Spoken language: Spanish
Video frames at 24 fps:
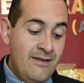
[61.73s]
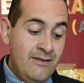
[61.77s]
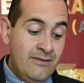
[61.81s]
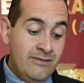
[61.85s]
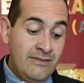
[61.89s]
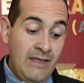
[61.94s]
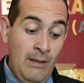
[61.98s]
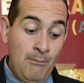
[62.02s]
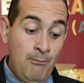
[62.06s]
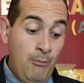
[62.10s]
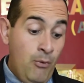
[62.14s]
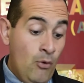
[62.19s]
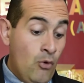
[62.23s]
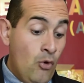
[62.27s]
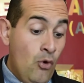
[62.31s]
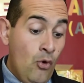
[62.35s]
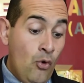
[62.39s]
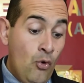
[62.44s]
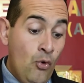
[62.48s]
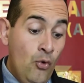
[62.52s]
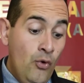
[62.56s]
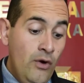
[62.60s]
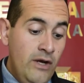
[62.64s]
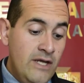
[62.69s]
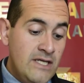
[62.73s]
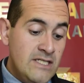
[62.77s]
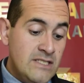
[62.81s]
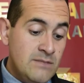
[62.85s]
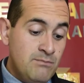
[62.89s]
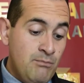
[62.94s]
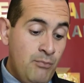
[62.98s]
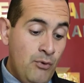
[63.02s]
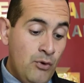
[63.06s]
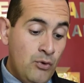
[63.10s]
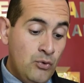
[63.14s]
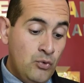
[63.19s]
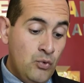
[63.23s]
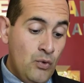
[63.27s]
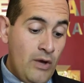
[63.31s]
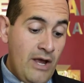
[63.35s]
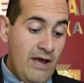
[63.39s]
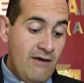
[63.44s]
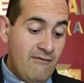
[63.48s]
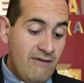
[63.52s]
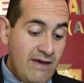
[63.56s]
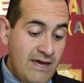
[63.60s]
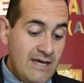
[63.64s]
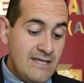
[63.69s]
Tampoco jures por tu
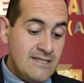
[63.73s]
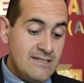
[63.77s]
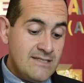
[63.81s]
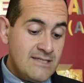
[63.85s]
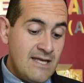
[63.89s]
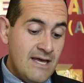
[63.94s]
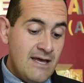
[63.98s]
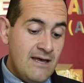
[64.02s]
cabeza,